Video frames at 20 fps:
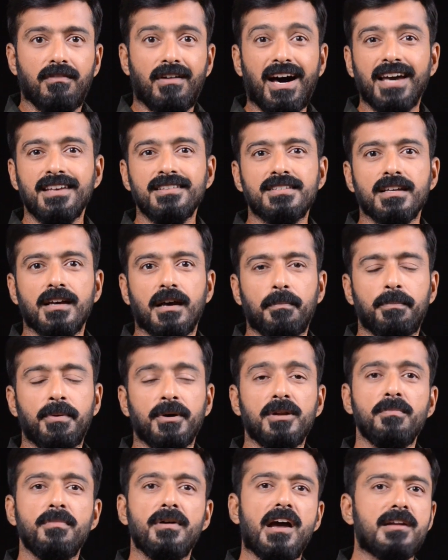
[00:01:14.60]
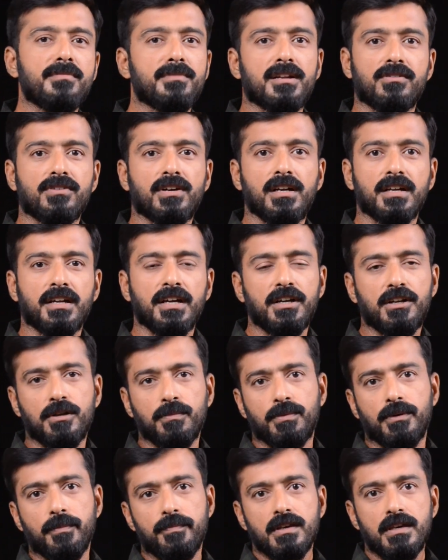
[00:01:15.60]
வாய்ஸை பெரும்பான்மையினர்கள்
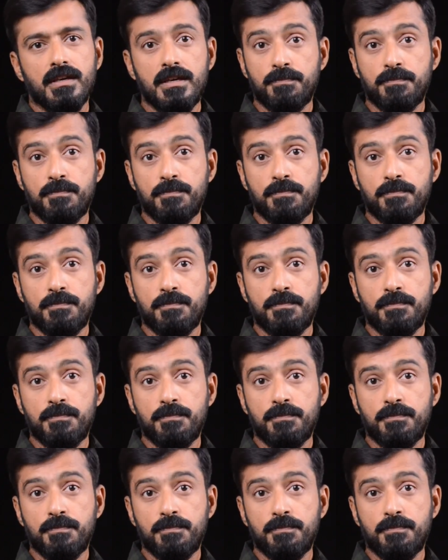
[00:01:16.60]
கேட்டிருப்போம்